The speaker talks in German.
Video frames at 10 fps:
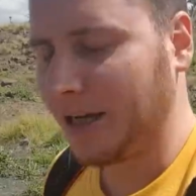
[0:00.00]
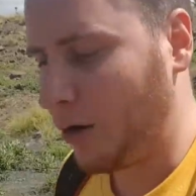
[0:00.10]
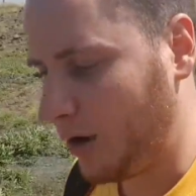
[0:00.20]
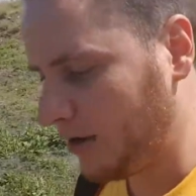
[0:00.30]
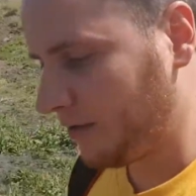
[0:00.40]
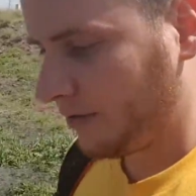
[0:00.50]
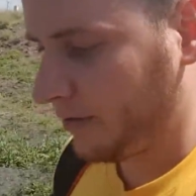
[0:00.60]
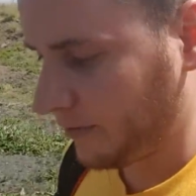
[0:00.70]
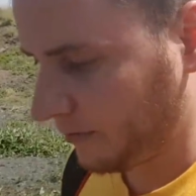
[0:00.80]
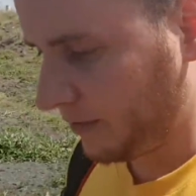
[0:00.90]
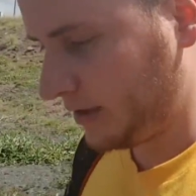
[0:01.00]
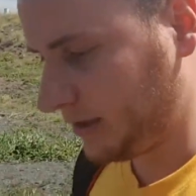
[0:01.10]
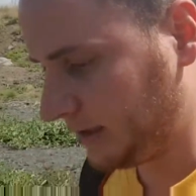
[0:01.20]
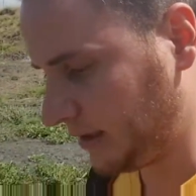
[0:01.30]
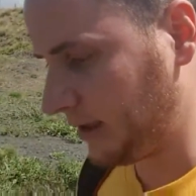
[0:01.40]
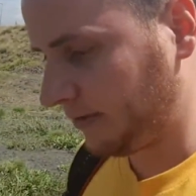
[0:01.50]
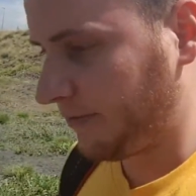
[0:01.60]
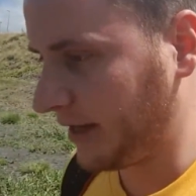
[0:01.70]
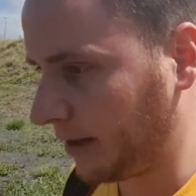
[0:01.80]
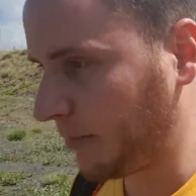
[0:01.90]
genauer, äh,
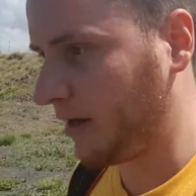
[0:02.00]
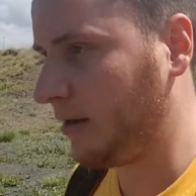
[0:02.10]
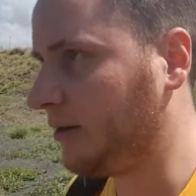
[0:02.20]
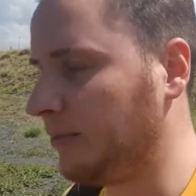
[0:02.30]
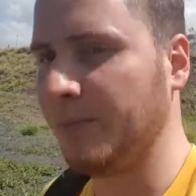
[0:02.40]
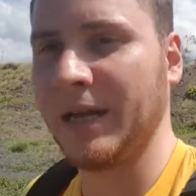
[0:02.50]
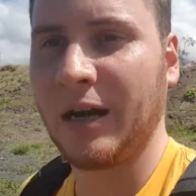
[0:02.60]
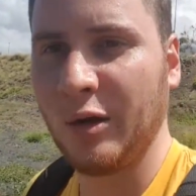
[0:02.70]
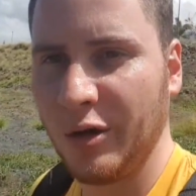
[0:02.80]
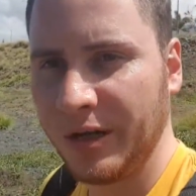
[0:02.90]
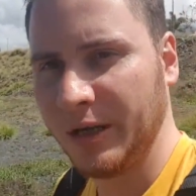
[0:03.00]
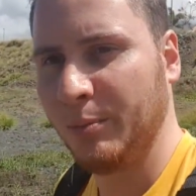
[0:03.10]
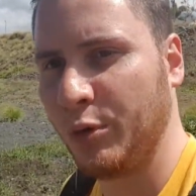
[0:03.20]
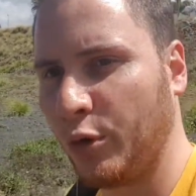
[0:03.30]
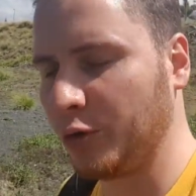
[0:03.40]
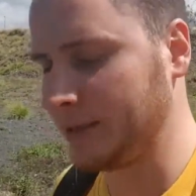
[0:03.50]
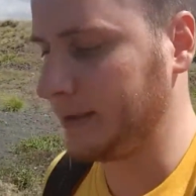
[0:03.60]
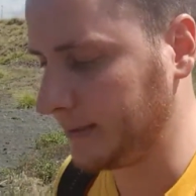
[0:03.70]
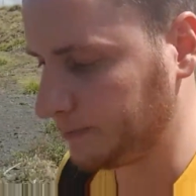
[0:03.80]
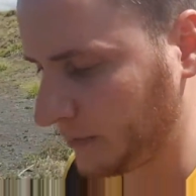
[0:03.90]
wenn dann mal mehrere Leute im Büro
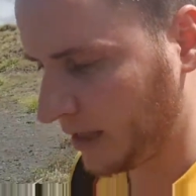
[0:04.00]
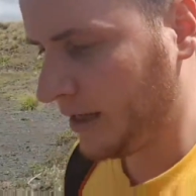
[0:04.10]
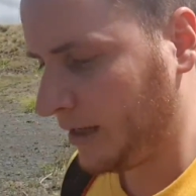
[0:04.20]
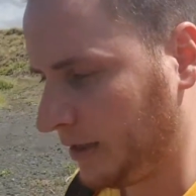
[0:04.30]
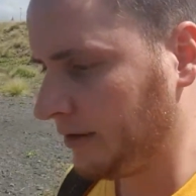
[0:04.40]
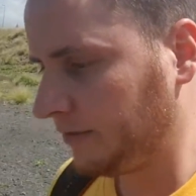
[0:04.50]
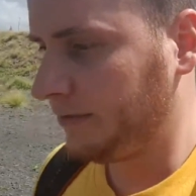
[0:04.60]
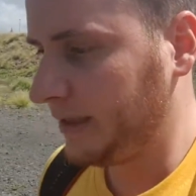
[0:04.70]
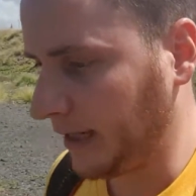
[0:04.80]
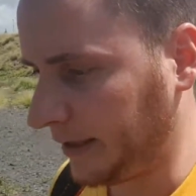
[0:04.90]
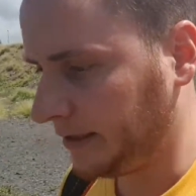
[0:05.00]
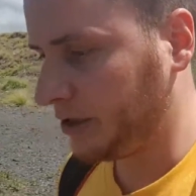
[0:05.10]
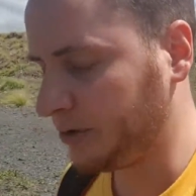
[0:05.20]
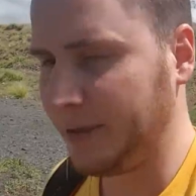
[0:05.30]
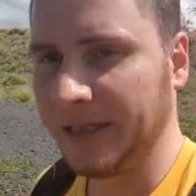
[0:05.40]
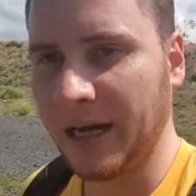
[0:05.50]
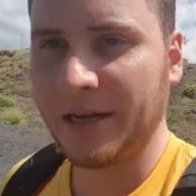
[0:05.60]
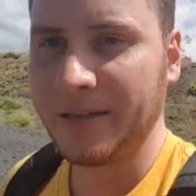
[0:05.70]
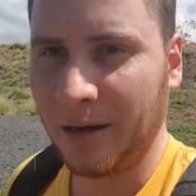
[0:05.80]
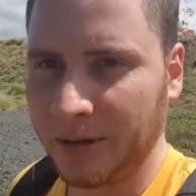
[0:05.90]
sind, wie dann die
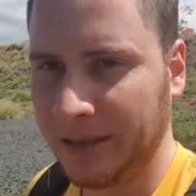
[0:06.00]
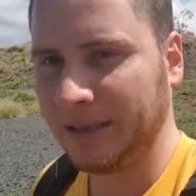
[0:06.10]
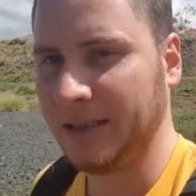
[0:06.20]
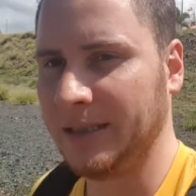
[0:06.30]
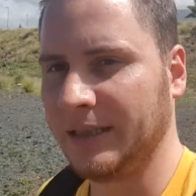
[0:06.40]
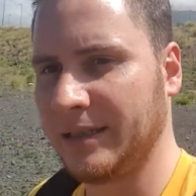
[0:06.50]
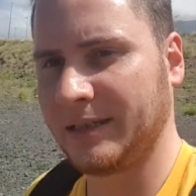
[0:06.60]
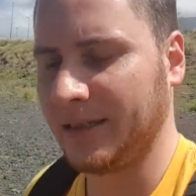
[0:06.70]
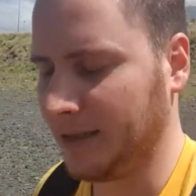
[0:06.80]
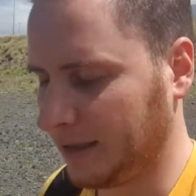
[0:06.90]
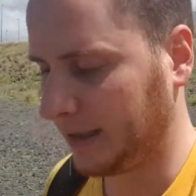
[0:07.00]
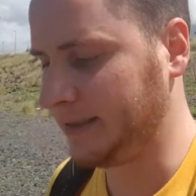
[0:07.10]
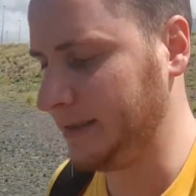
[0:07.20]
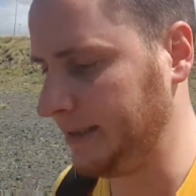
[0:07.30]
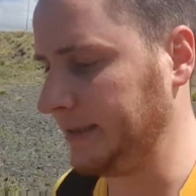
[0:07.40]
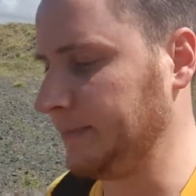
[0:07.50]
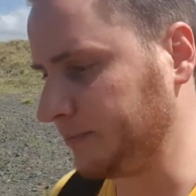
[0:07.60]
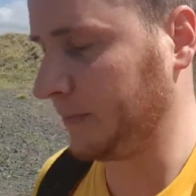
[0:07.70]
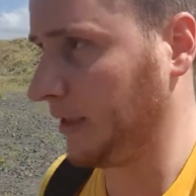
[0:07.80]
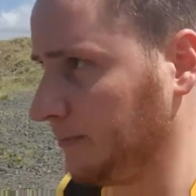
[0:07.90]
Geschwindigkeit ist, aber die ist äh, richtig dicke.
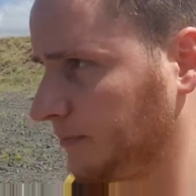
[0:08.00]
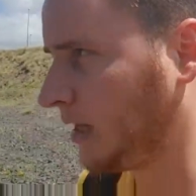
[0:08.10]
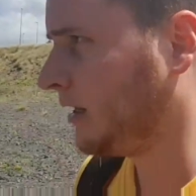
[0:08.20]
Ja.